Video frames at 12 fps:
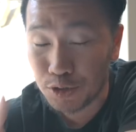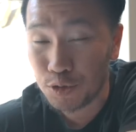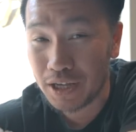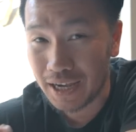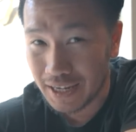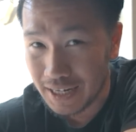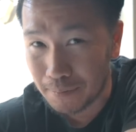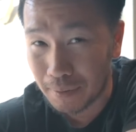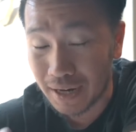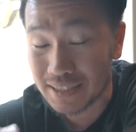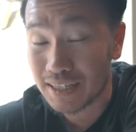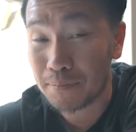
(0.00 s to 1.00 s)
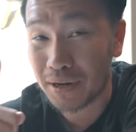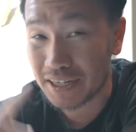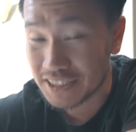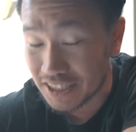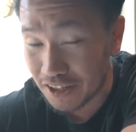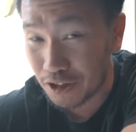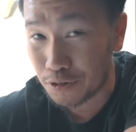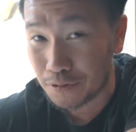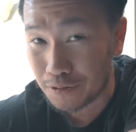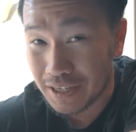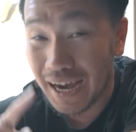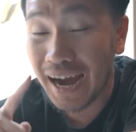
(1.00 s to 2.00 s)
di dunia ini berdasarkan Parkinson
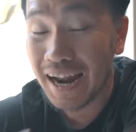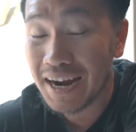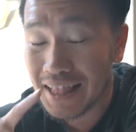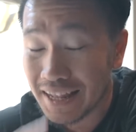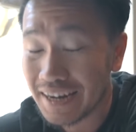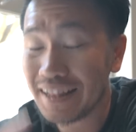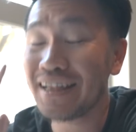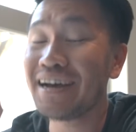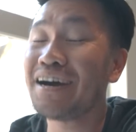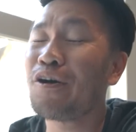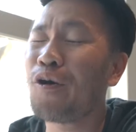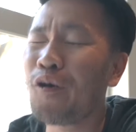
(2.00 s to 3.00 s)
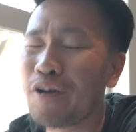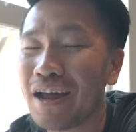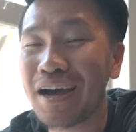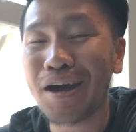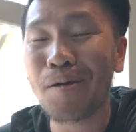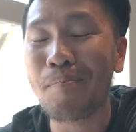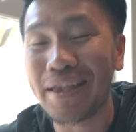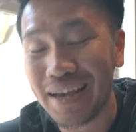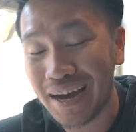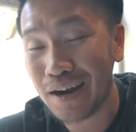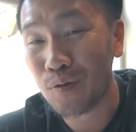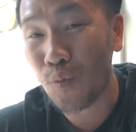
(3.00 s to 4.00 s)
Law Yang adalah adalah orang
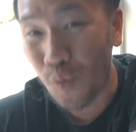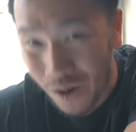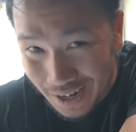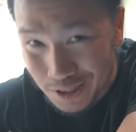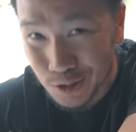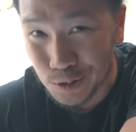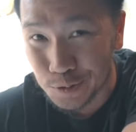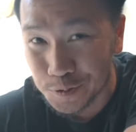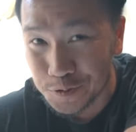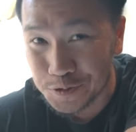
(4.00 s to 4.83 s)
kebanyakan waktu